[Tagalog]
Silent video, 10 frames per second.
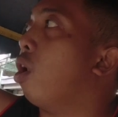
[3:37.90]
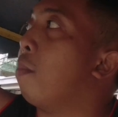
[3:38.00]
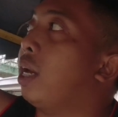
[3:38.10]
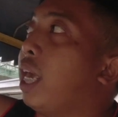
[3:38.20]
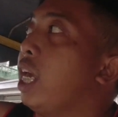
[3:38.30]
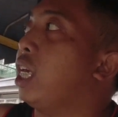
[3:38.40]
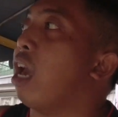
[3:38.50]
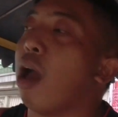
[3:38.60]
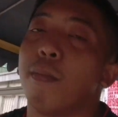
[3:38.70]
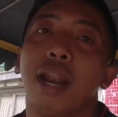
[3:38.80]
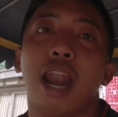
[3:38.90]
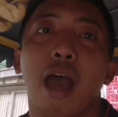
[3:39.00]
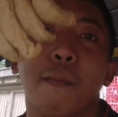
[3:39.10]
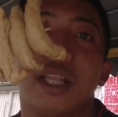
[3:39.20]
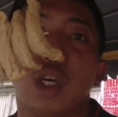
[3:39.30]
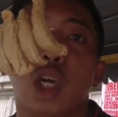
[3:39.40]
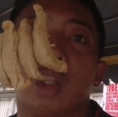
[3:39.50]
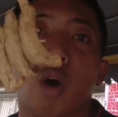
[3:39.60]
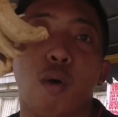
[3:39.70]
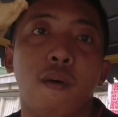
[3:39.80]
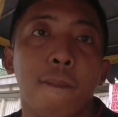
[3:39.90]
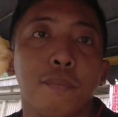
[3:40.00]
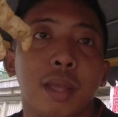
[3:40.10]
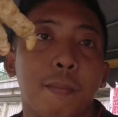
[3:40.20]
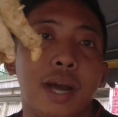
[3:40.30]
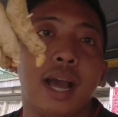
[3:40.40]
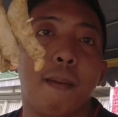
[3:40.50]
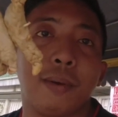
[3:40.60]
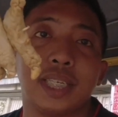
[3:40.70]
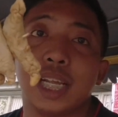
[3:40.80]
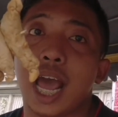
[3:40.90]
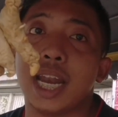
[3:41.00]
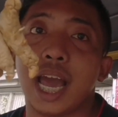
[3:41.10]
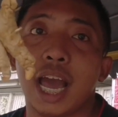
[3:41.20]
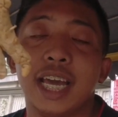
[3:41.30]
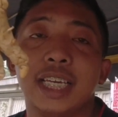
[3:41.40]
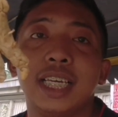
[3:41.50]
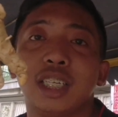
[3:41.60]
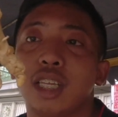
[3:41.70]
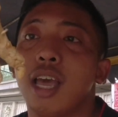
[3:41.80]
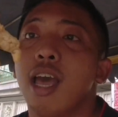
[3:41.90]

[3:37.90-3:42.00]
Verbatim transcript: naman kikya, malalaman nyo ito pag uh, pasira na is